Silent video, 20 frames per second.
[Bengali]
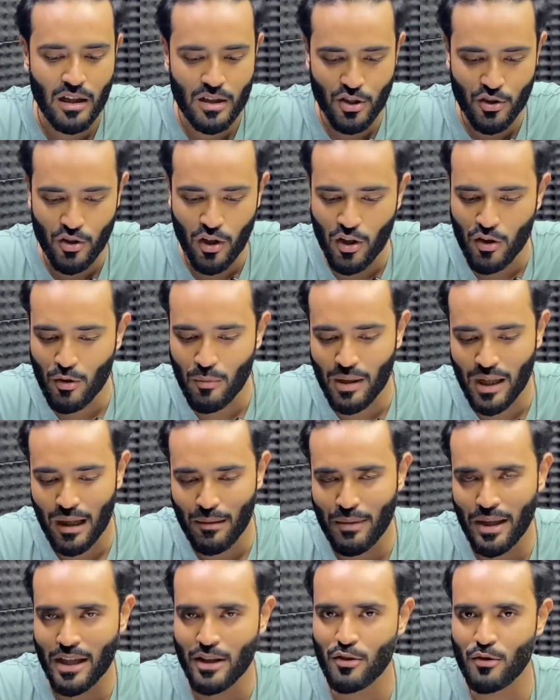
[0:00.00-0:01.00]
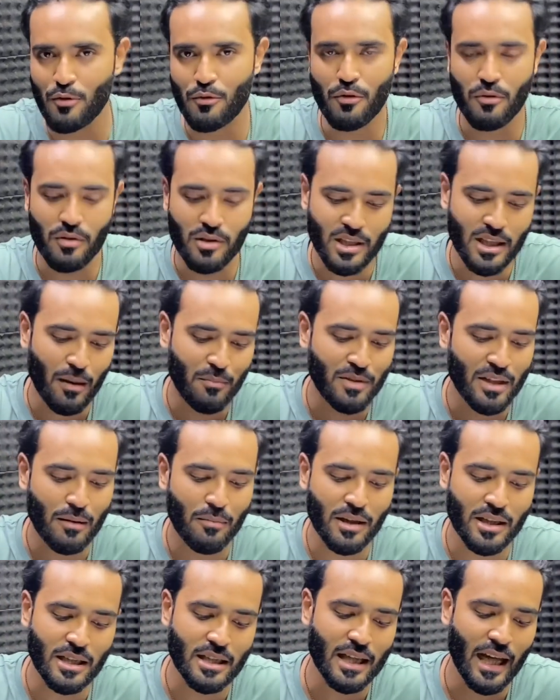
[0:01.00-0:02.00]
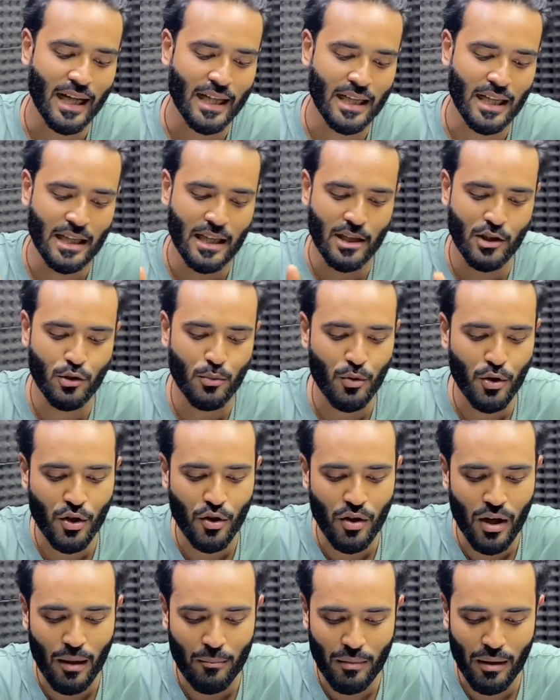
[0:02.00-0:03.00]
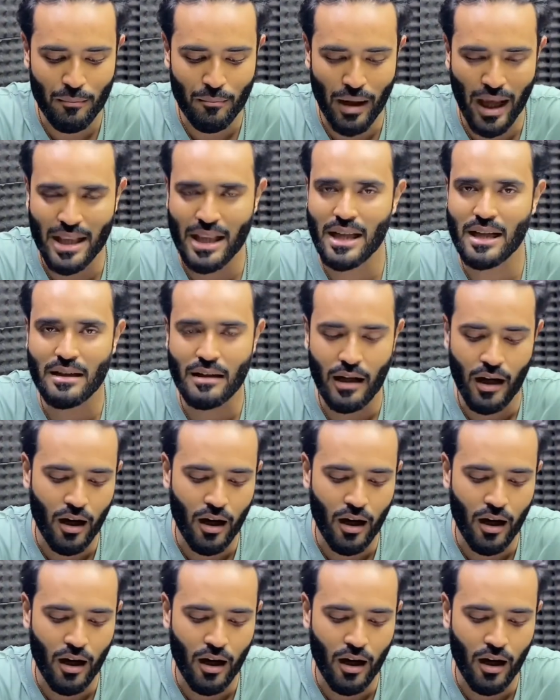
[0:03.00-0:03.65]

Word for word: সো চলো তোমাকে আমি একটু সাবজেক্ট বেসিস আইডিয়া দিই সো মনে করো আমরা ম্যাথের